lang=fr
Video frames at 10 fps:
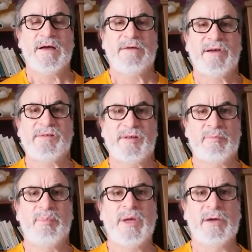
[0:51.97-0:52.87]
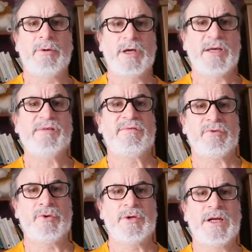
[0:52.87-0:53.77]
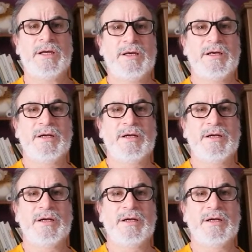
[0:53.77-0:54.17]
avec cette paix que Christ veut donner.